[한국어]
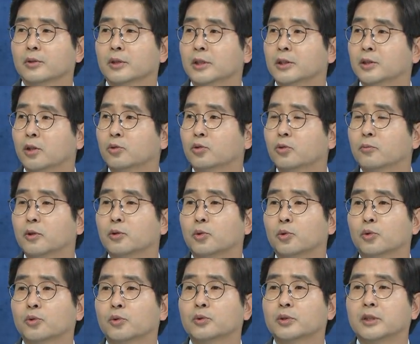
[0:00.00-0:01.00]
이 정도면
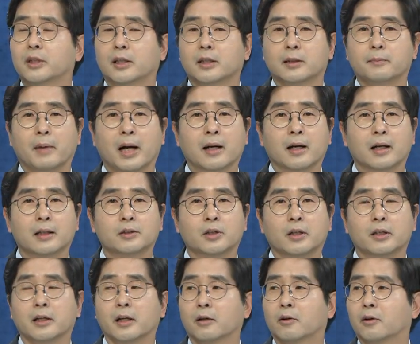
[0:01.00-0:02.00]
노동시장이 망가져야
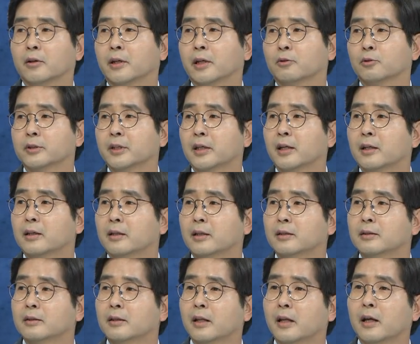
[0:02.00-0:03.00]
될 거라고 생각을
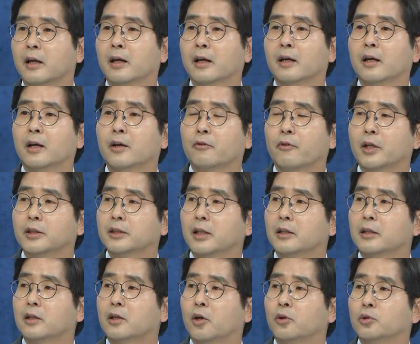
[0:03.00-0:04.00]
했는데
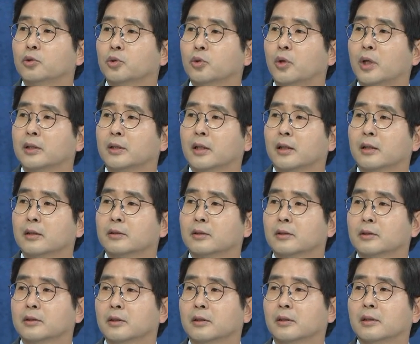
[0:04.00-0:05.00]
굉장히 견조하다라는
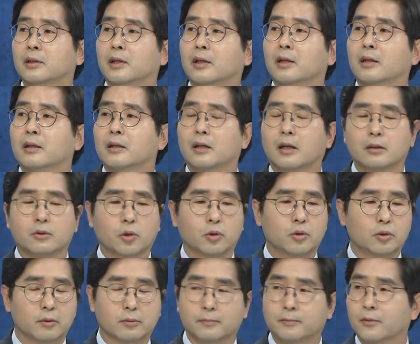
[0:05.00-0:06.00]
거죠. 네. 그러니까 왜
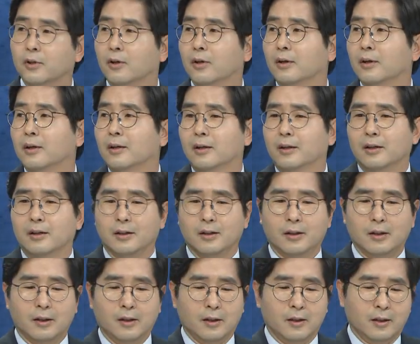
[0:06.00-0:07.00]
그럴까요?
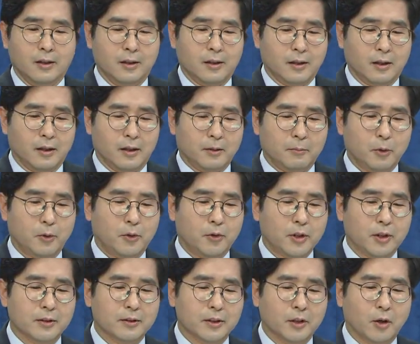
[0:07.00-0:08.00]
아, 뭐
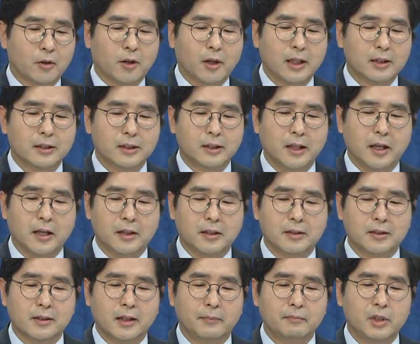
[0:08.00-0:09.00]
여러 가지
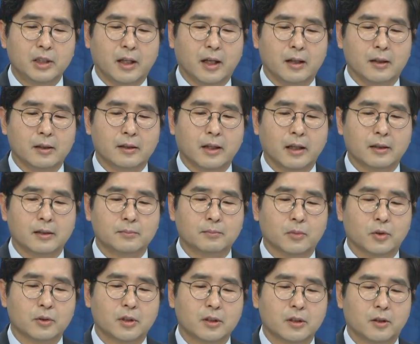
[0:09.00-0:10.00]
얘기들을 합니다. 일단은
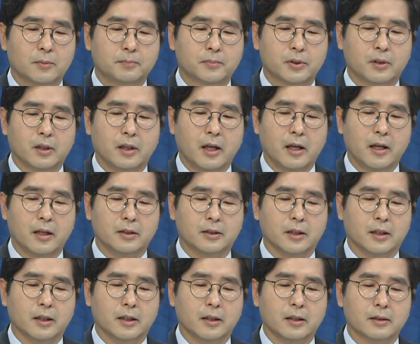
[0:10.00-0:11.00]
뭐 트럼프 때
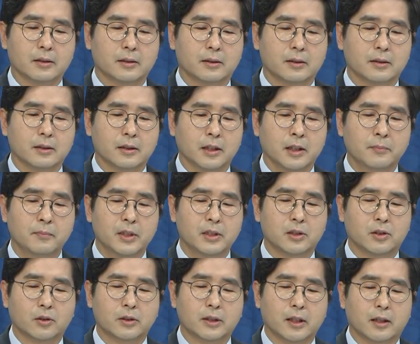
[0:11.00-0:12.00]
이제 그 이민
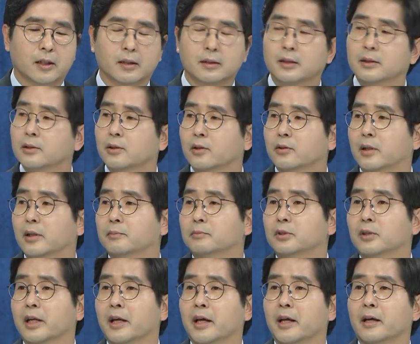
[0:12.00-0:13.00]
정책 같은 것
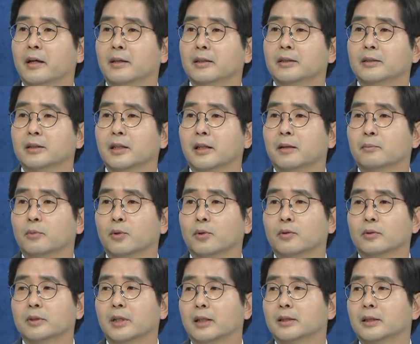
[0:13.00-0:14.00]
때문에 음. 이제 뭐
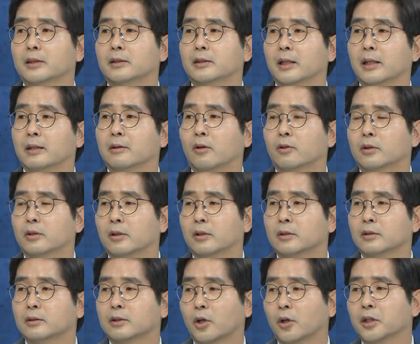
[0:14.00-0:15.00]
사실상
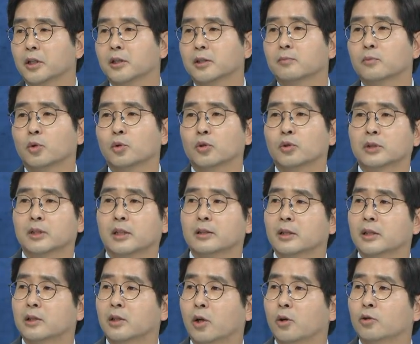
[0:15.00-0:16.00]
어떤 저임금
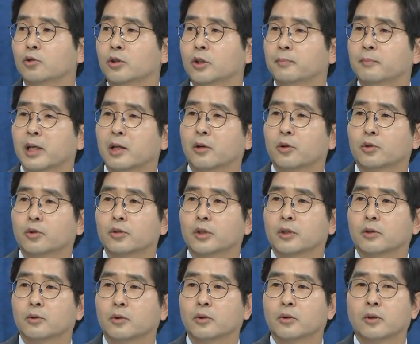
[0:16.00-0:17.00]
노동자들이 덜 유입된 것도
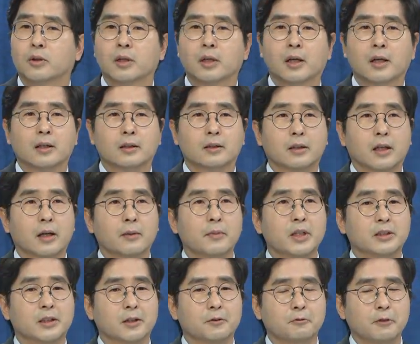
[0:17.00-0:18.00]
있고 그 다음에
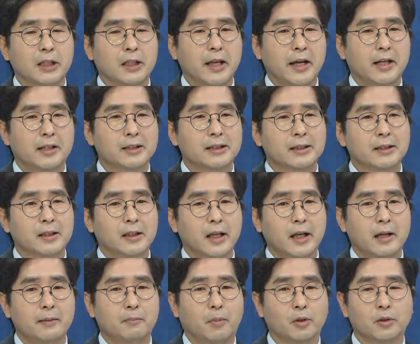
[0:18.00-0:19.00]
이제 위대한
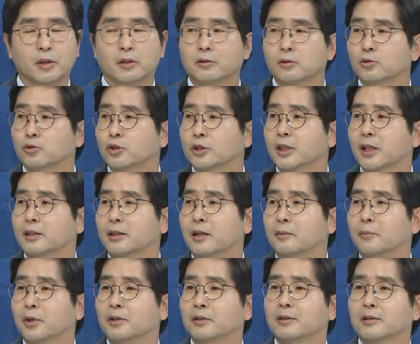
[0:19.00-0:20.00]
은퇴 번역을 굳이
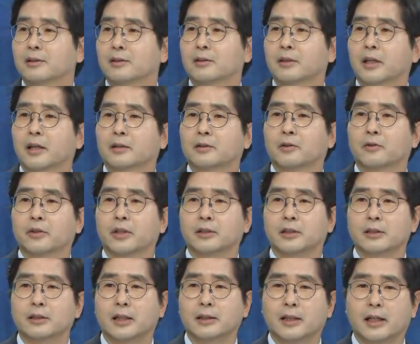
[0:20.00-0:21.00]
하다면 그렇게 하는 건데 이제
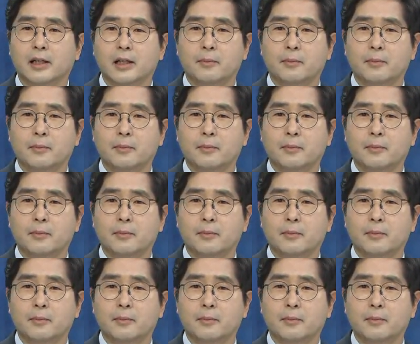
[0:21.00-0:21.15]
상당히